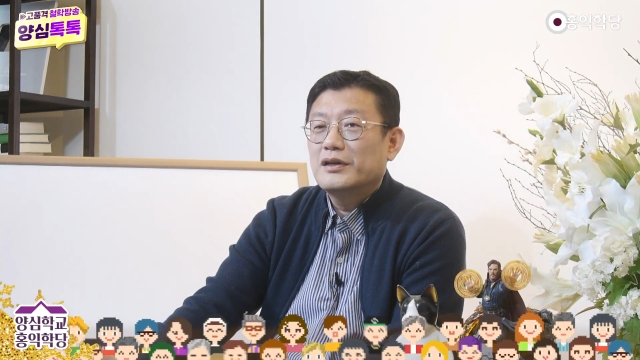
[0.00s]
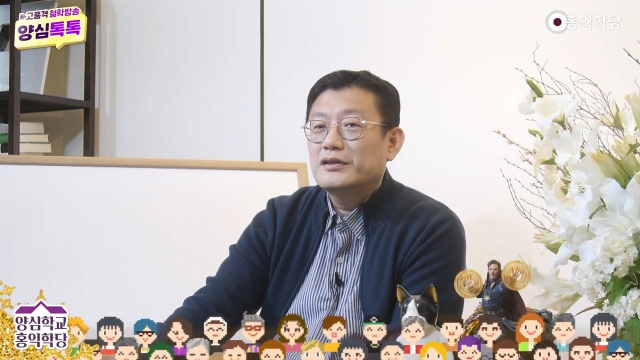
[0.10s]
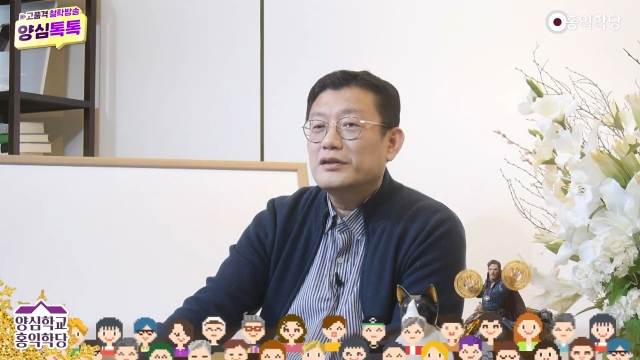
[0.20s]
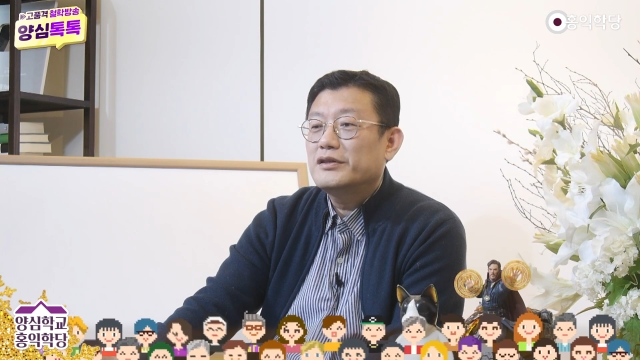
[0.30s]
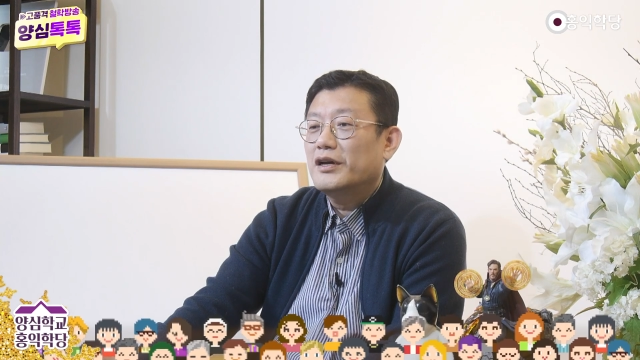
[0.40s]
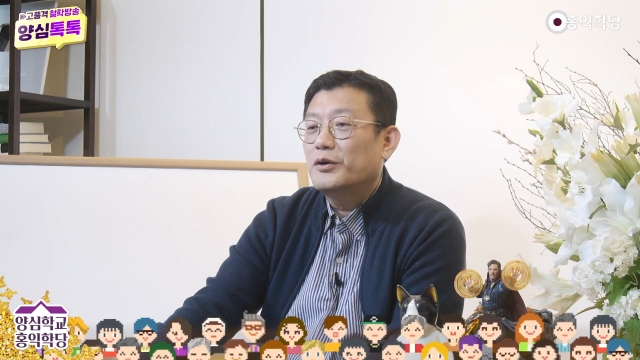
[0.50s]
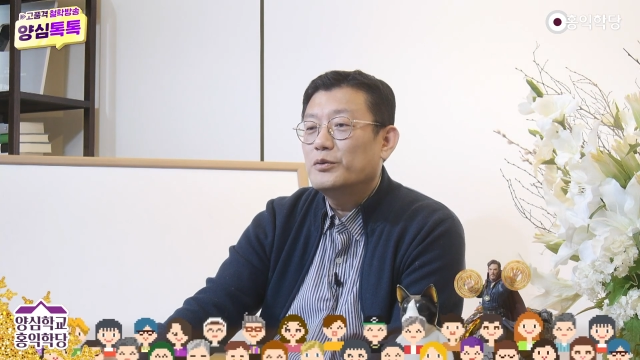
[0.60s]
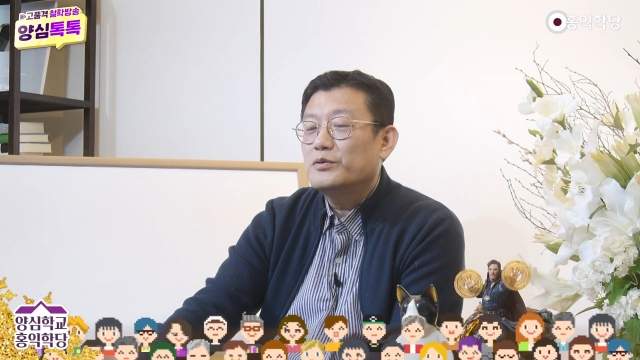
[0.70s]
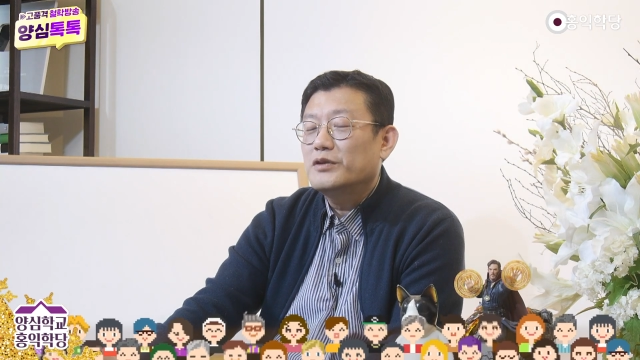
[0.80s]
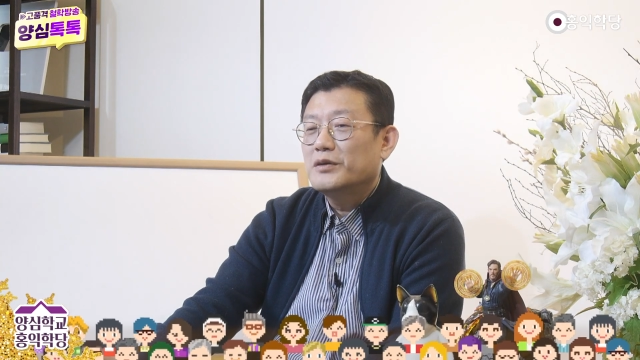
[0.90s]
그래서 제가
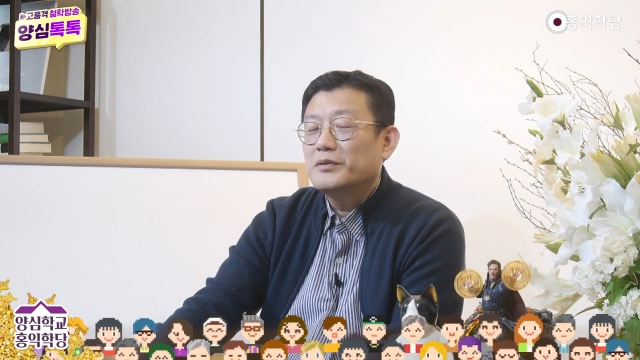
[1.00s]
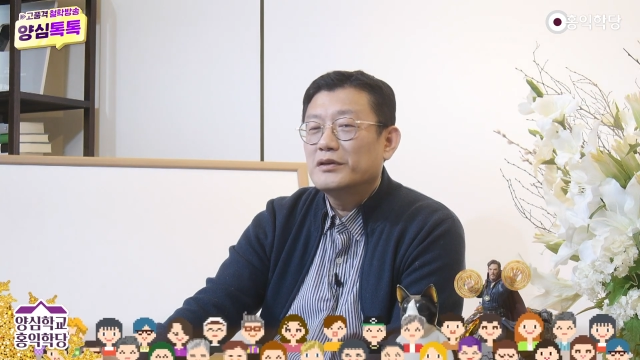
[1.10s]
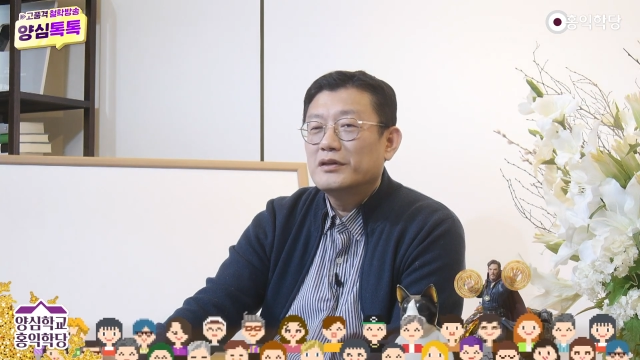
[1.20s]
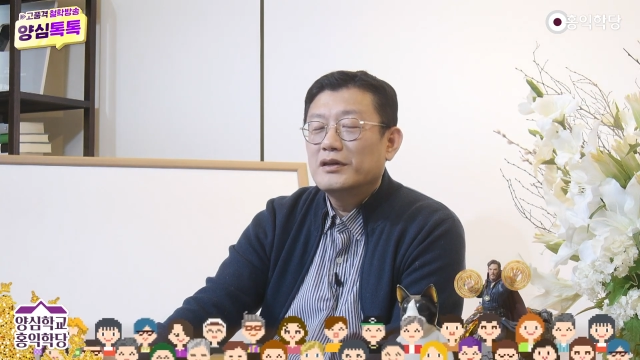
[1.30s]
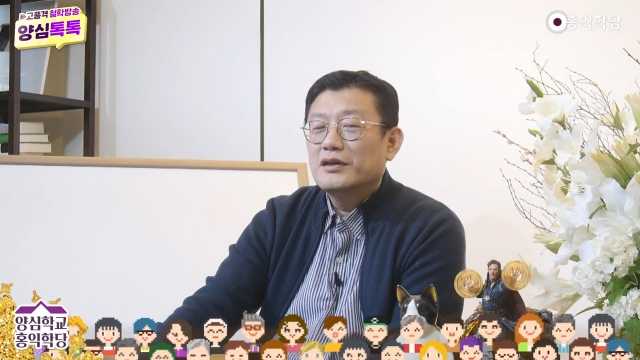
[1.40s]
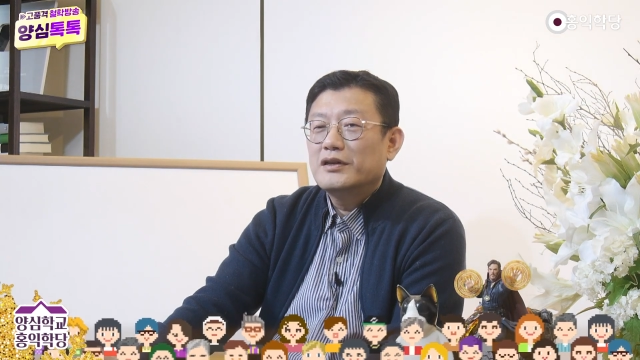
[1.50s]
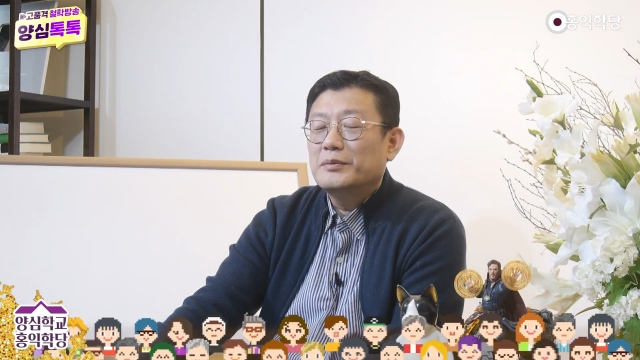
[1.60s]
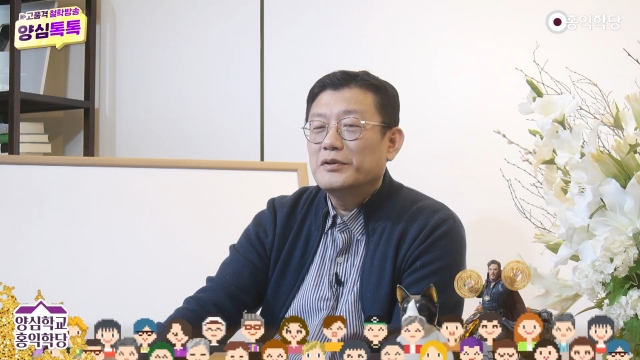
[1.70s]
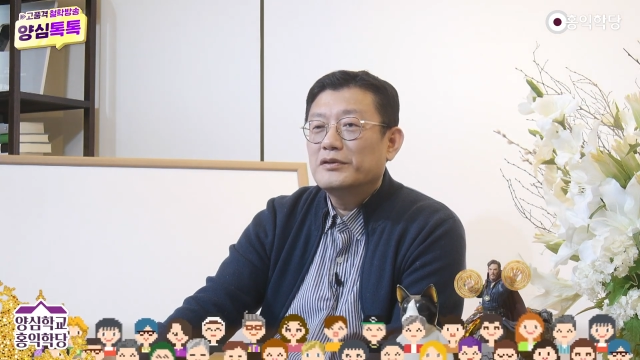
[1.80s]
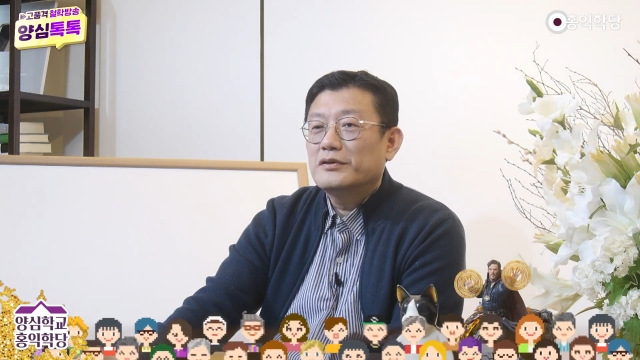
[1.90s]
오죽하면
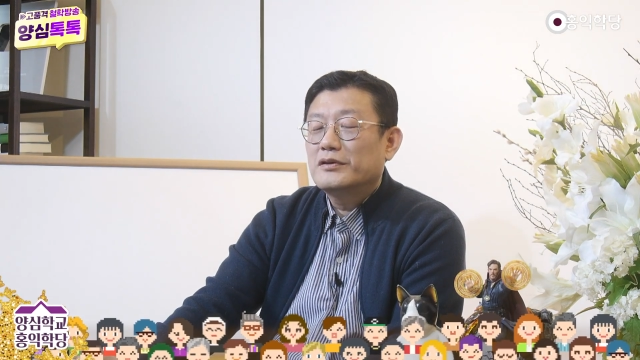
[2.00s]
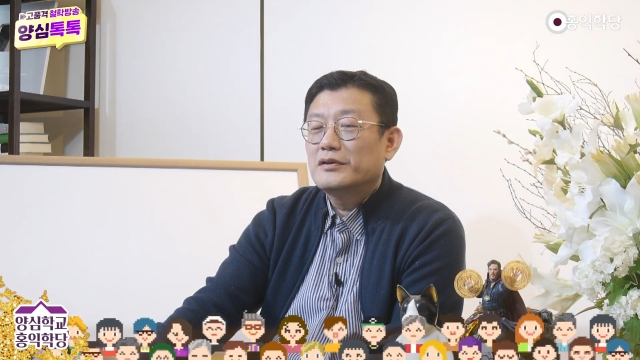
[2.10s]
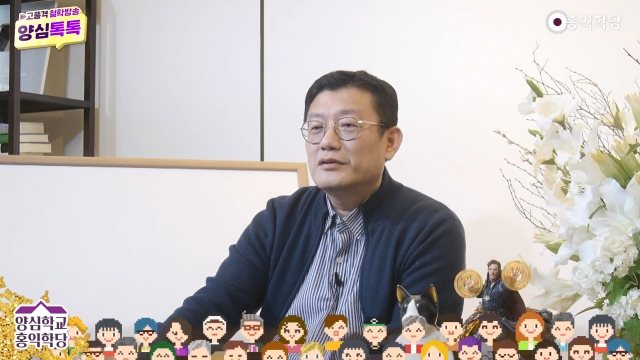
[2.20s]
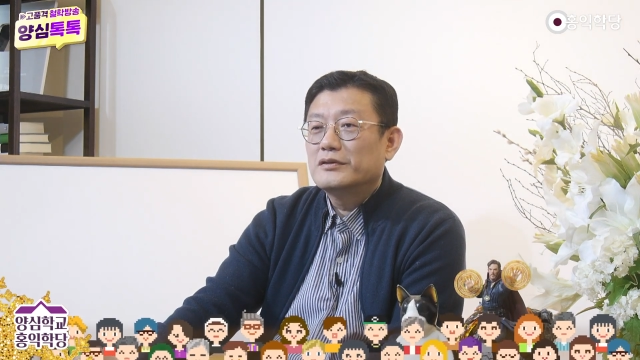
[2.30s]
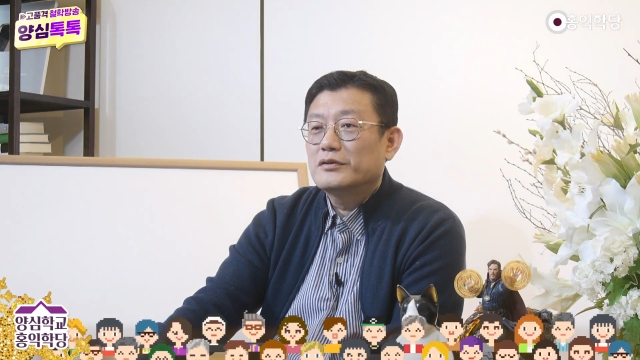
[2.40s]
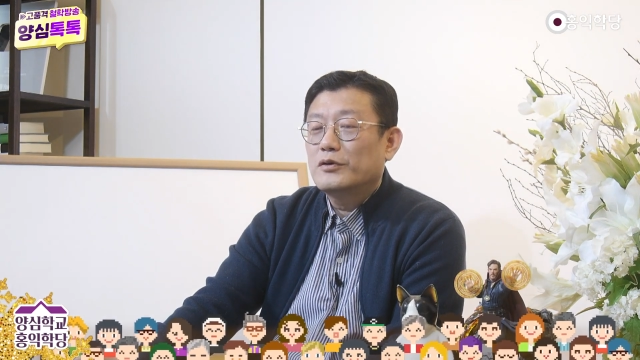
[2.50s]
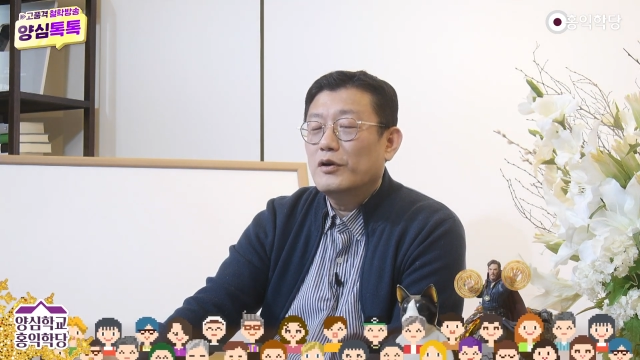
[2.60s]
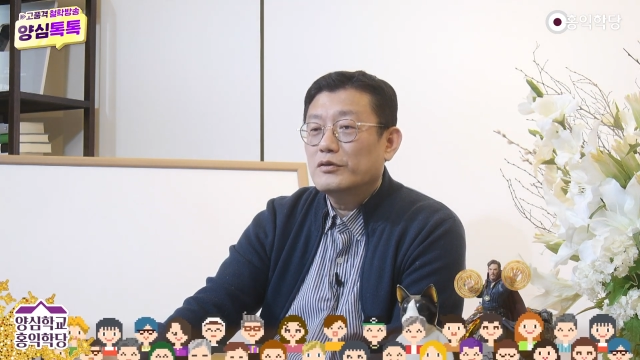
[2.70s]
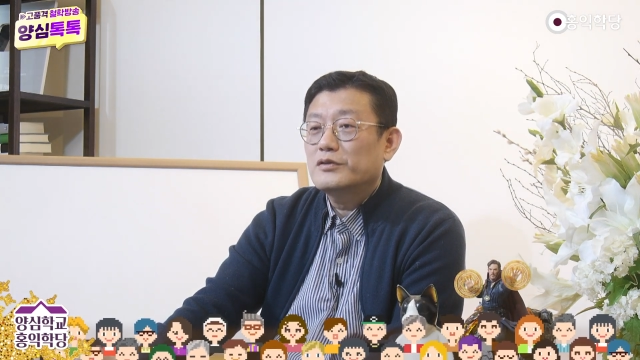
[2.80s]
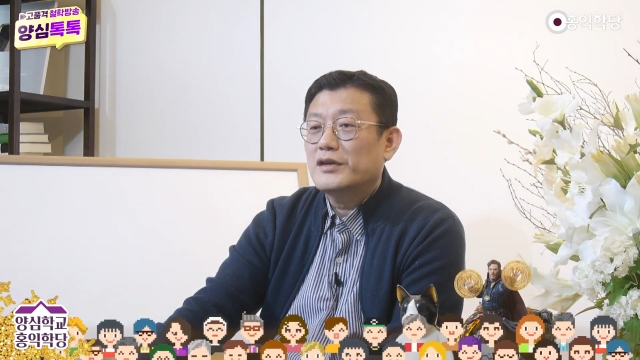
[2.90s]
이번 선거는 더